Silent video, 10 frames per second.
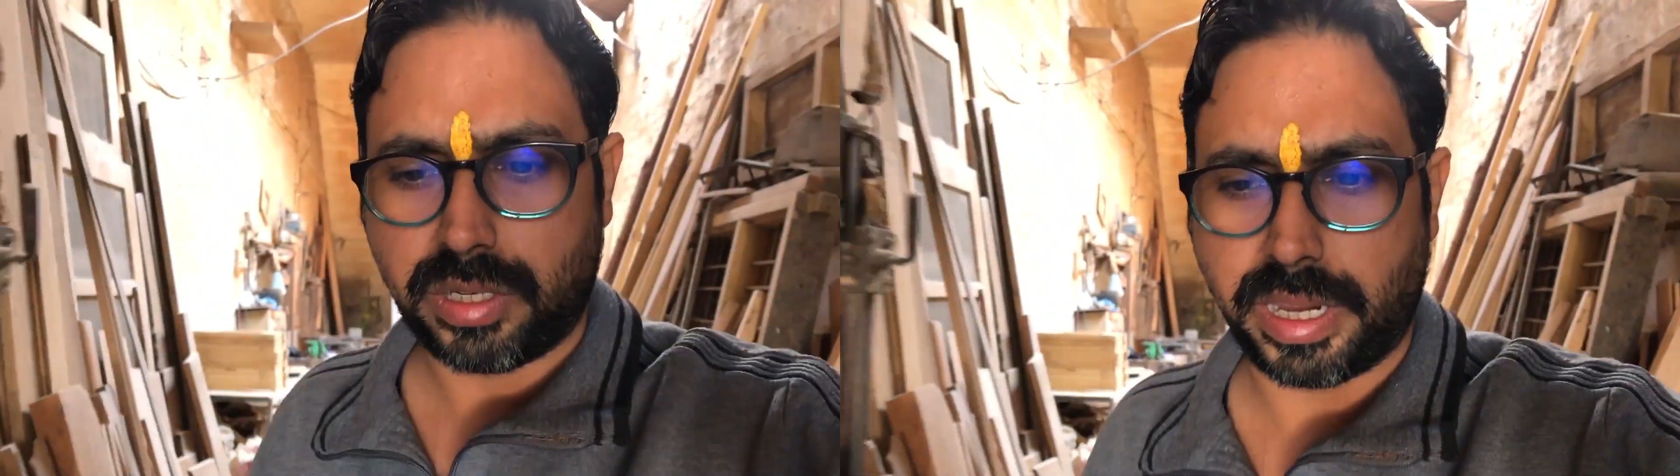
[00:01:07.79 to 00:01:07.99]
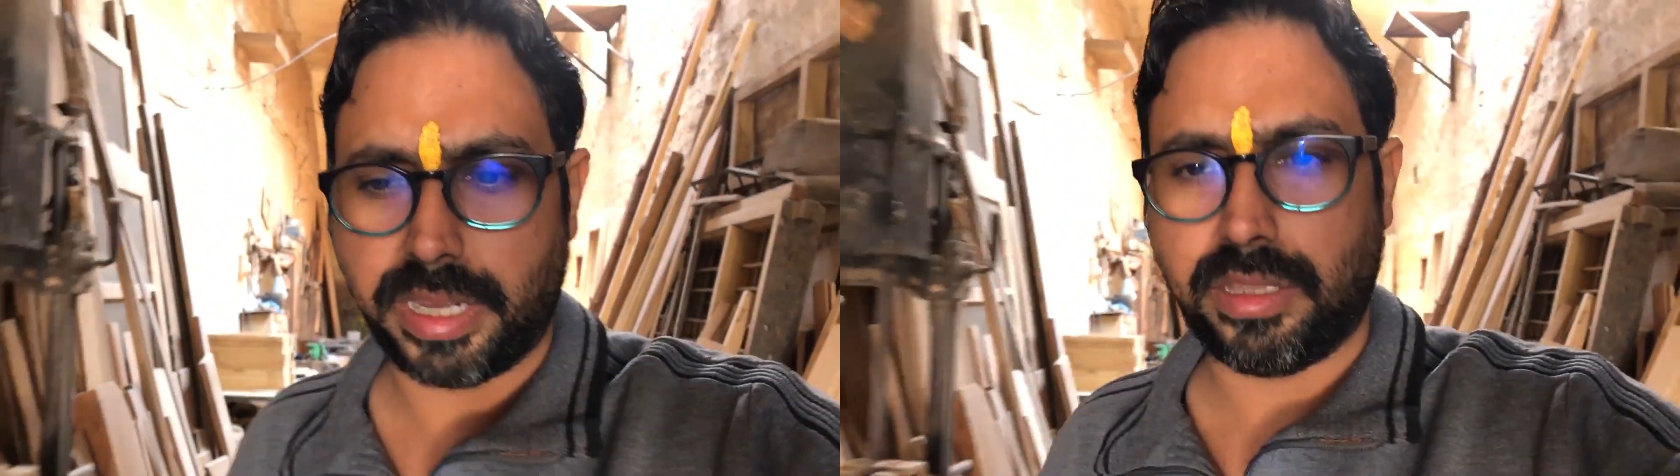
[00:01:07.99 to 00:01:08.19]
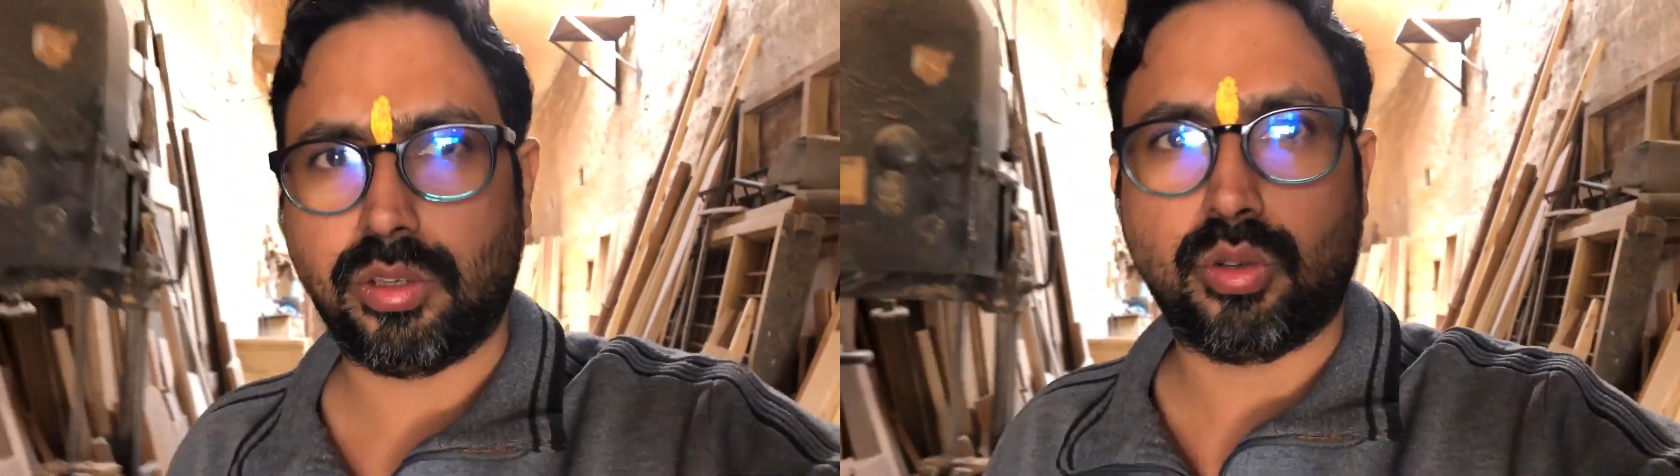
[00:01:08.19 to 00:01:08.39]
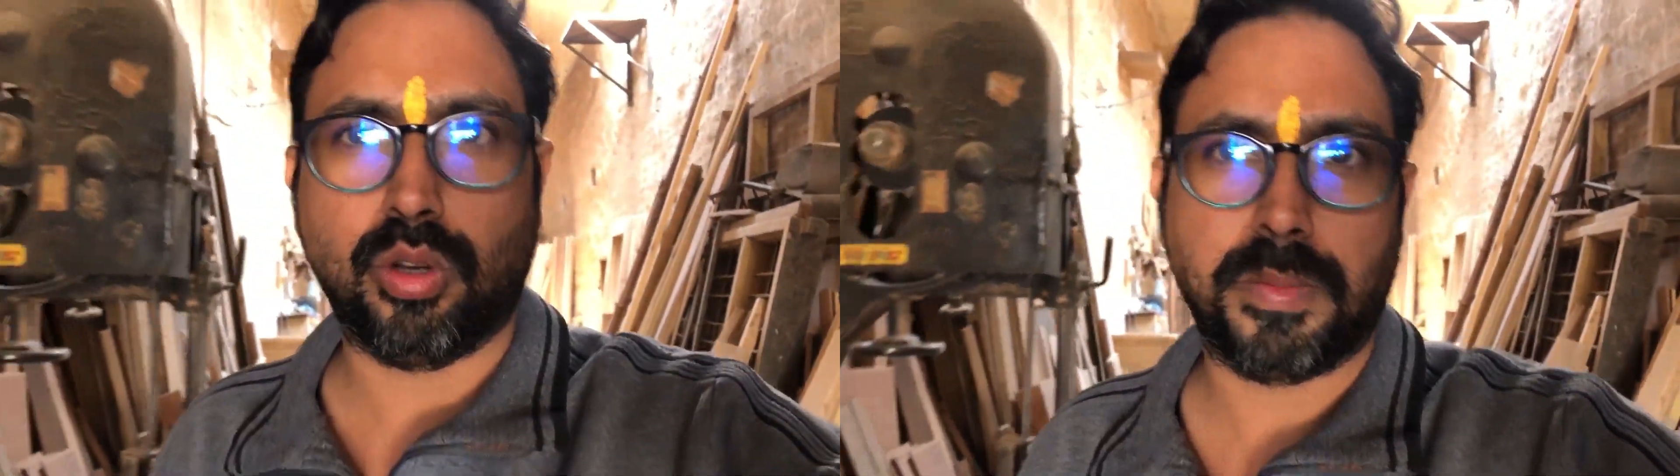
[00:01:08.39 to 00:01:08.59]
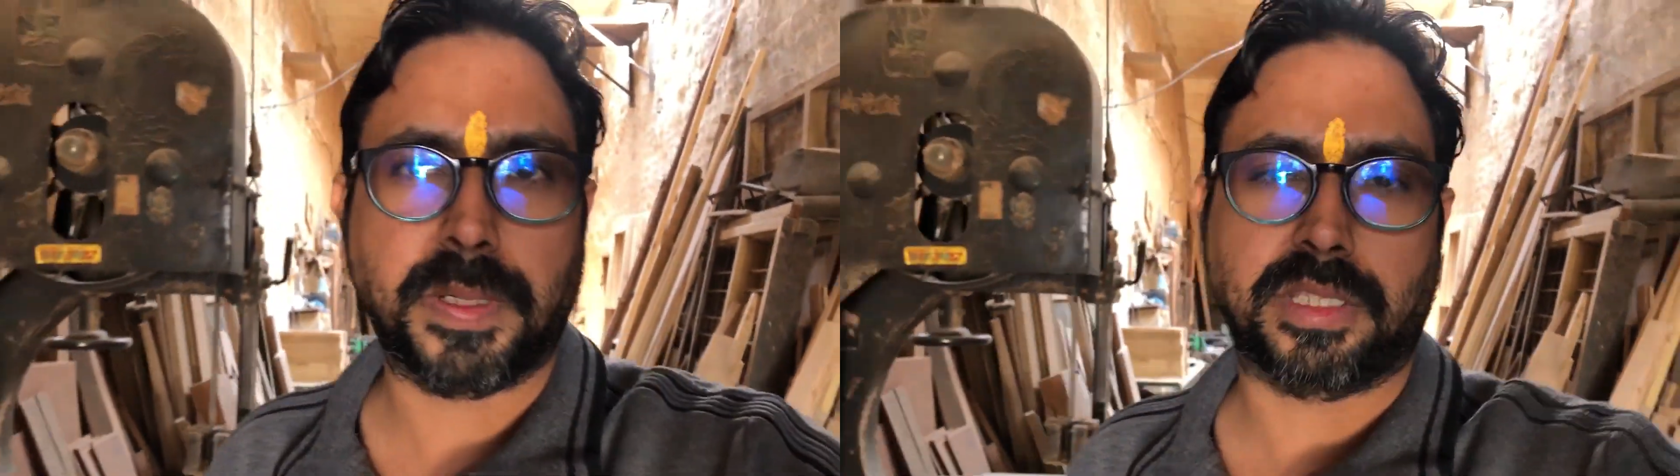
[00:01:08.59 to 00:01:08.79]
शायद
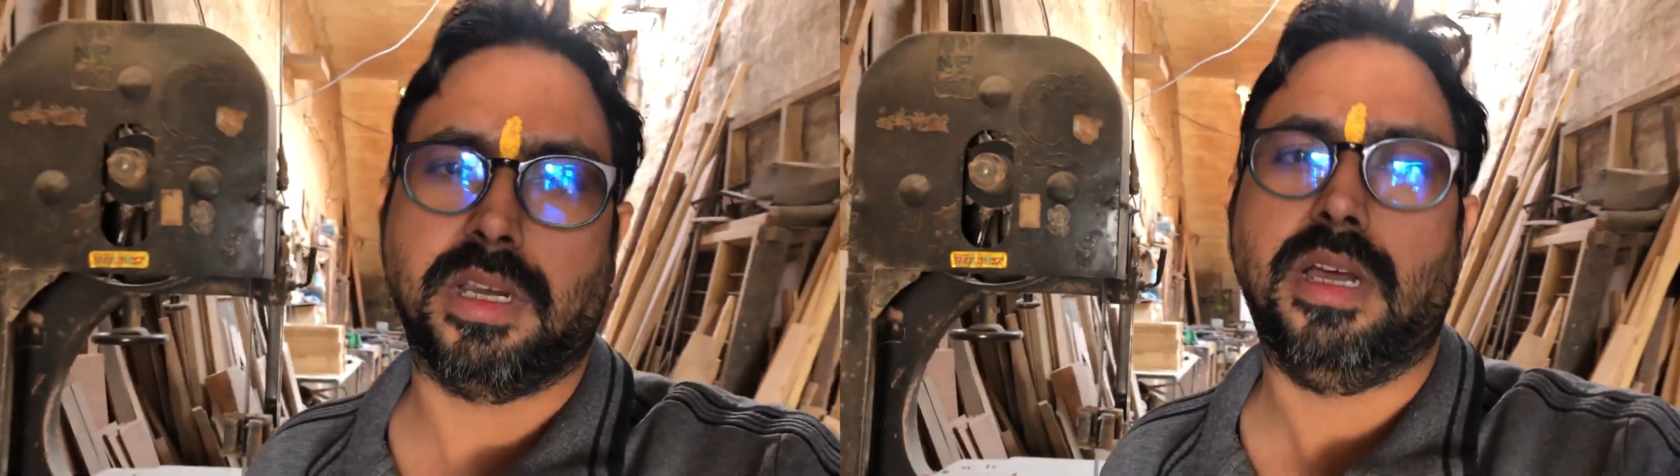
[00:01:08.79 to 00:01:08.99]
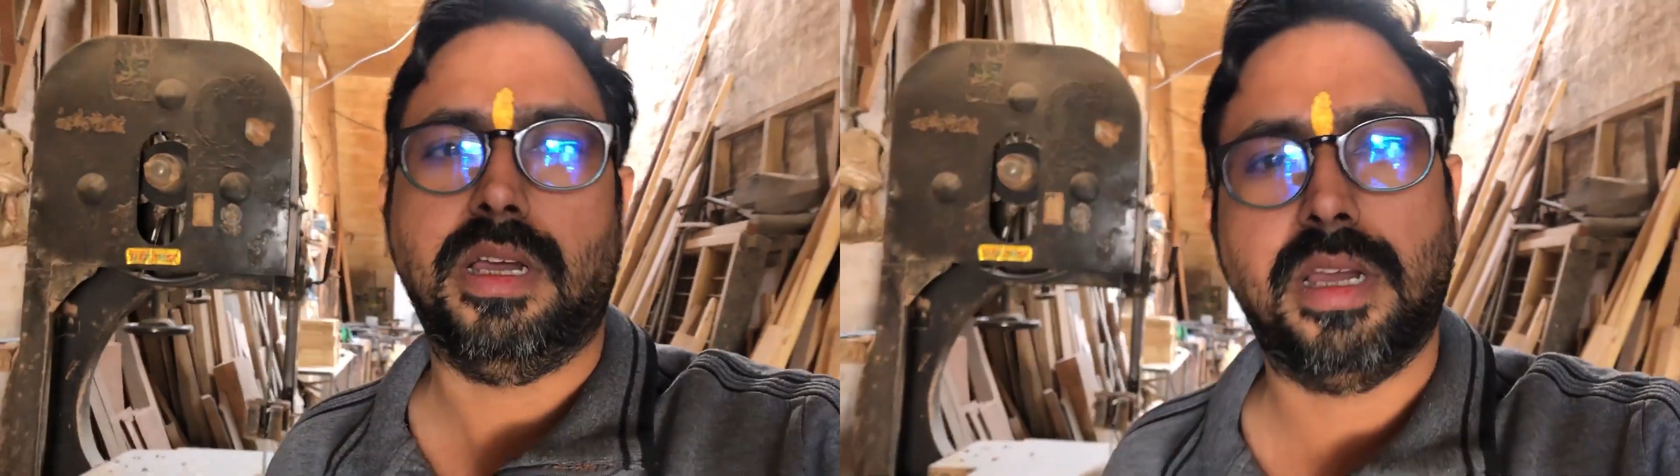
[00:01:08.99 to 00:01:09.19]
सोनीपत का